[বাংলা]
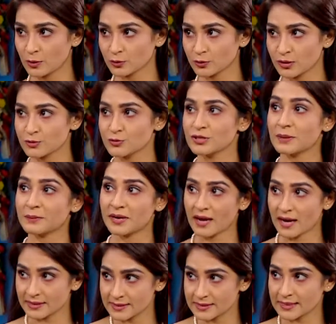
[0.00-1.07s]
বদলে যদি আমরা
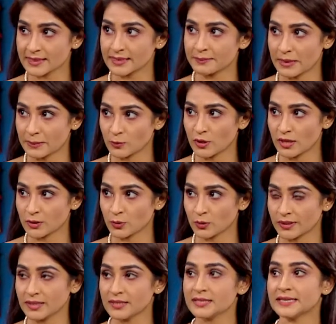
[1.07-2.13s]
হানিটাকে ব্যবহার করি
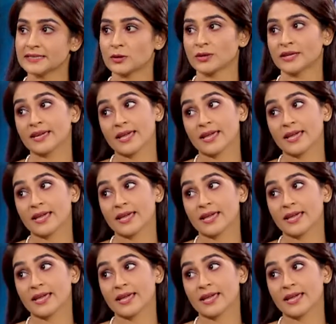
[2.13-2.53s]
এটা অনেক